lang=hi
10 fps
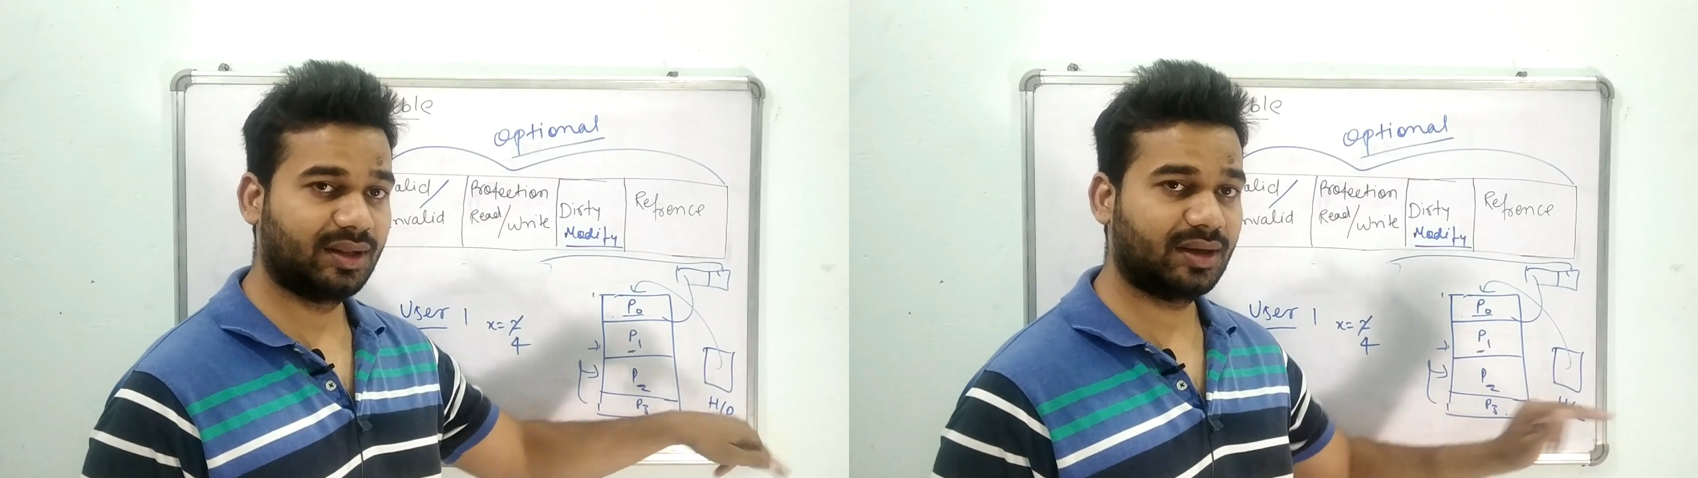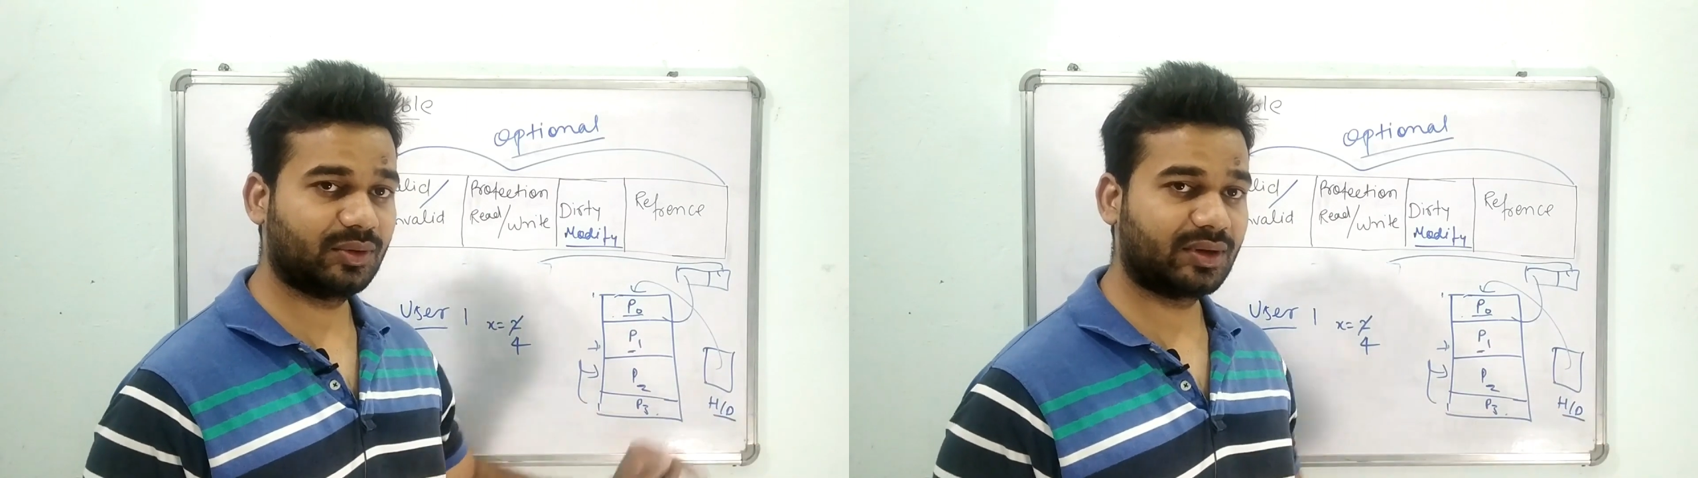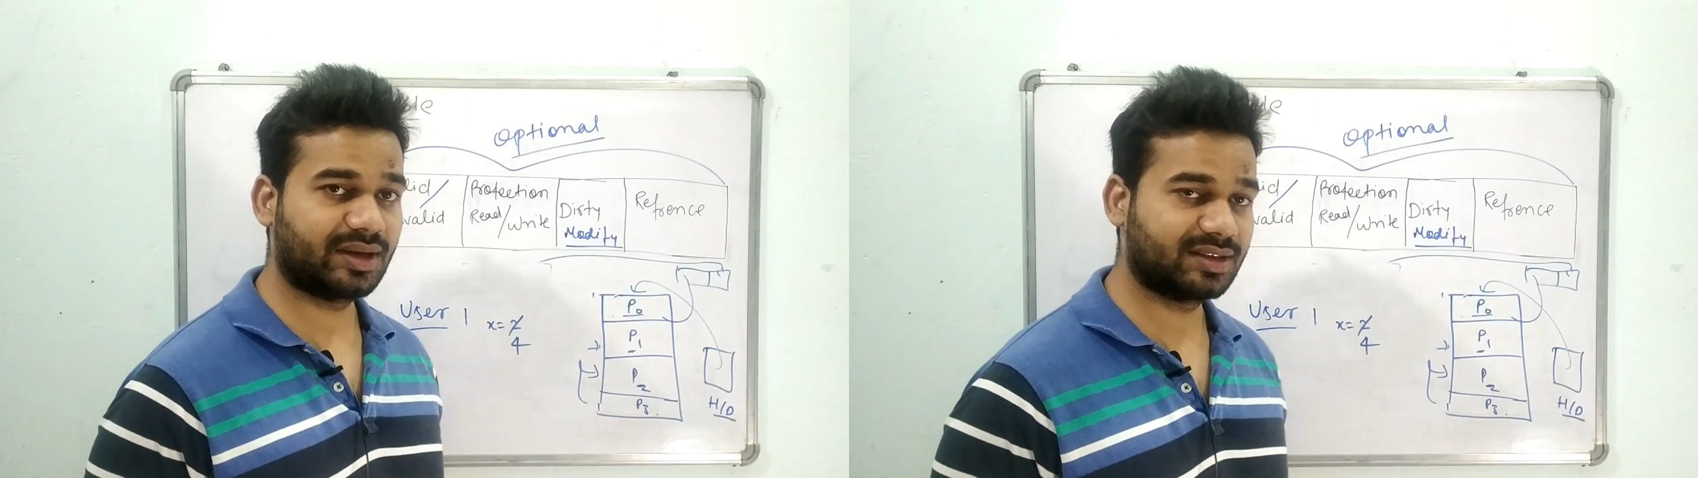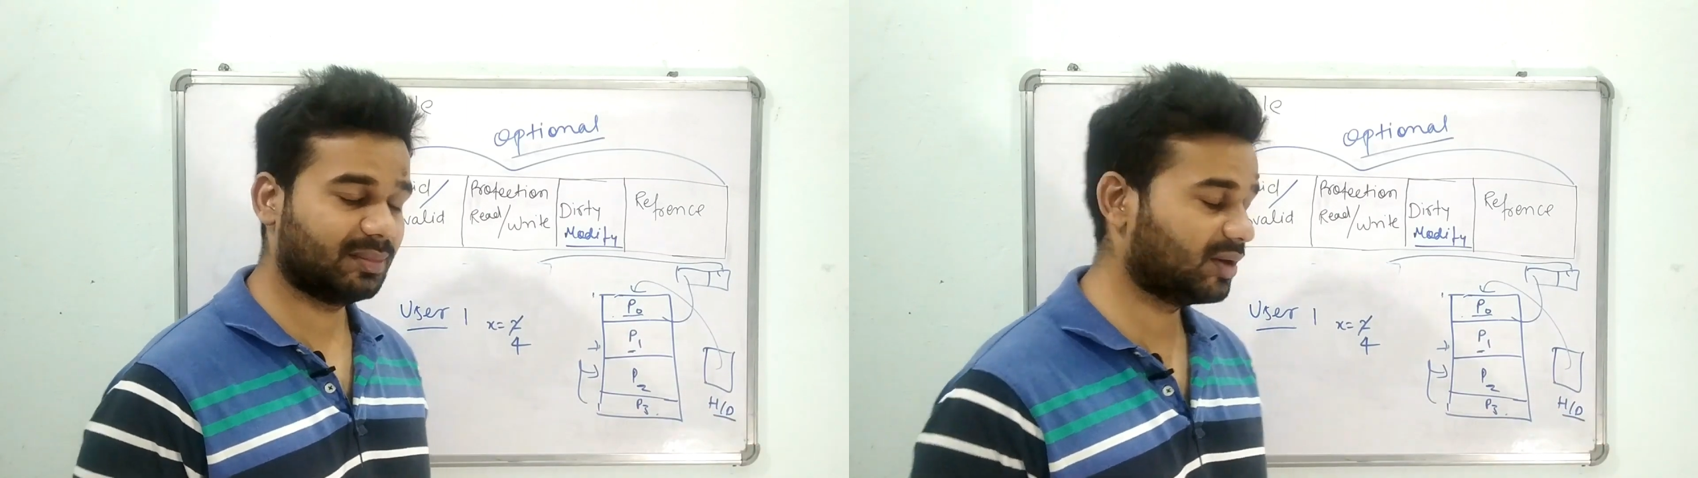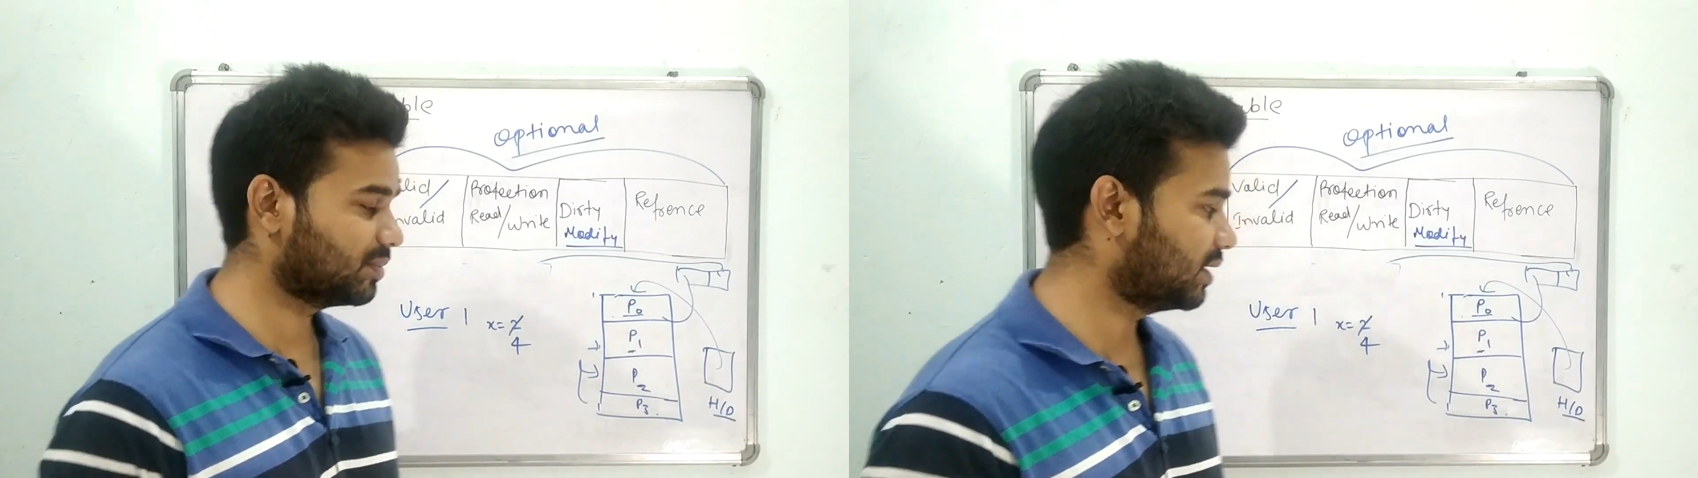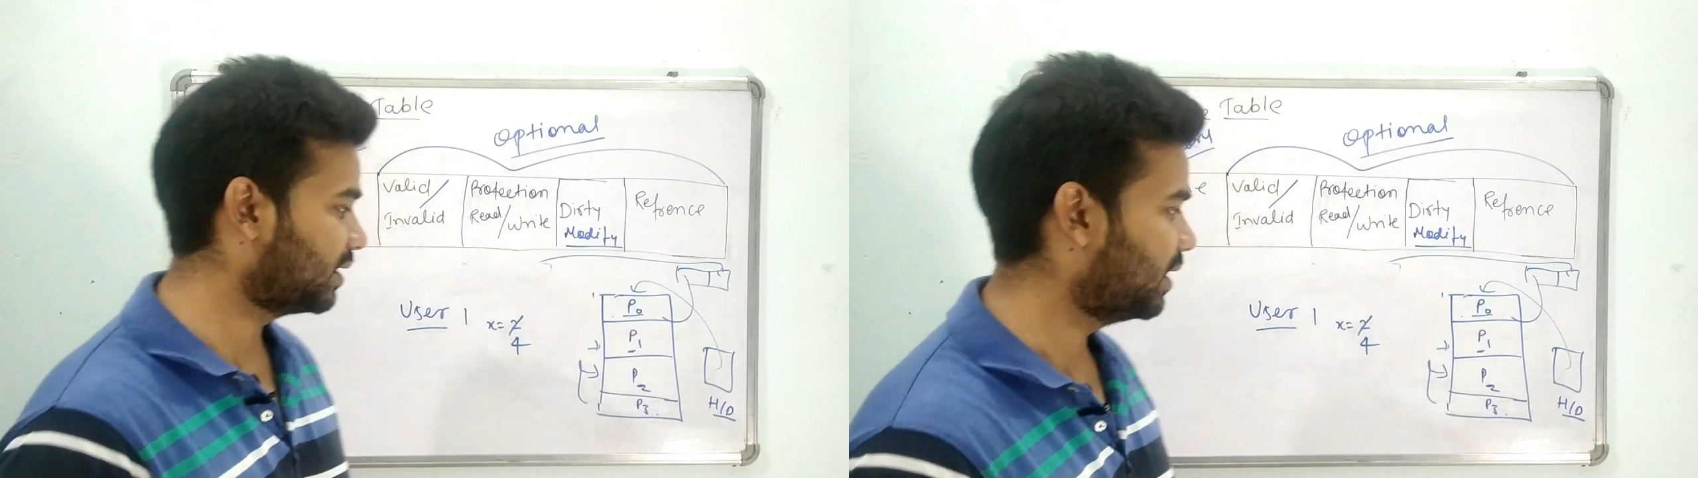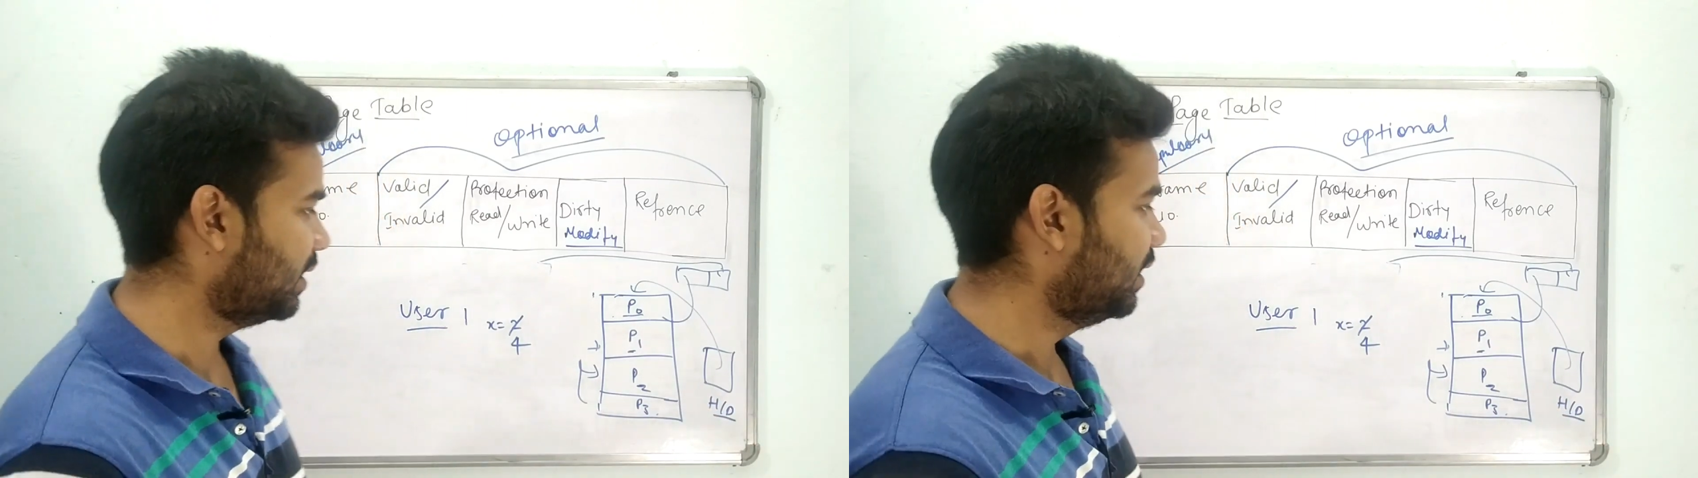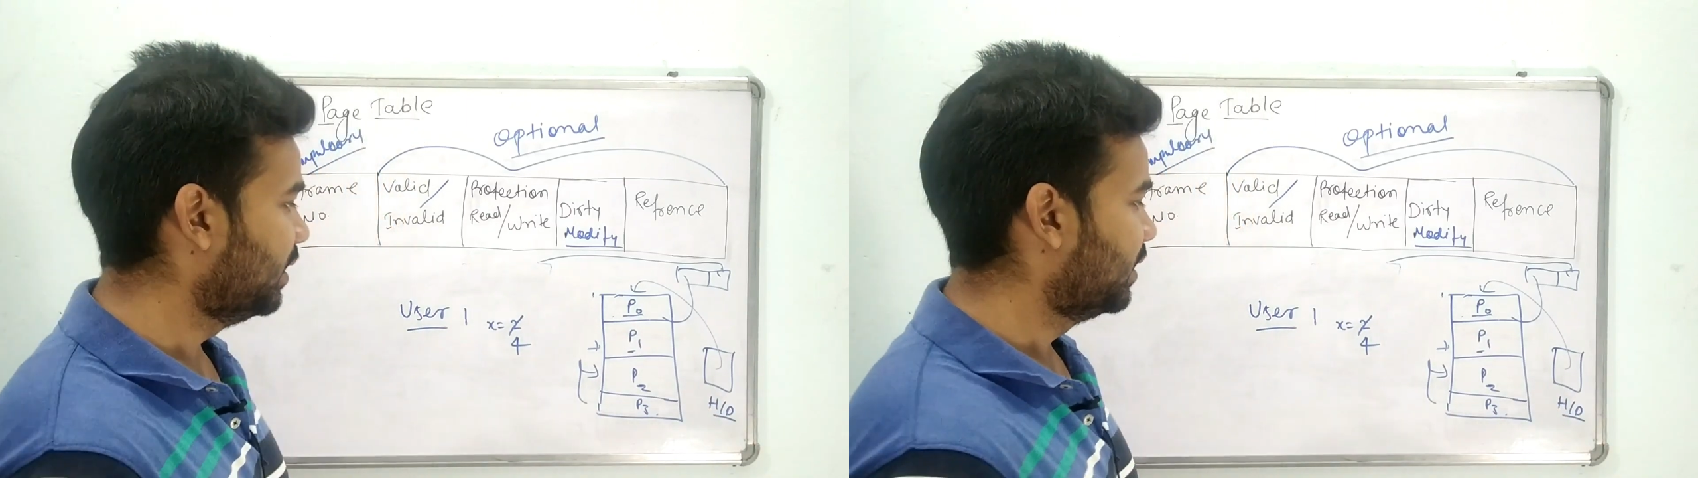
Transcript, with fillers: ठीक है तो ये कैसे मालूम चलता है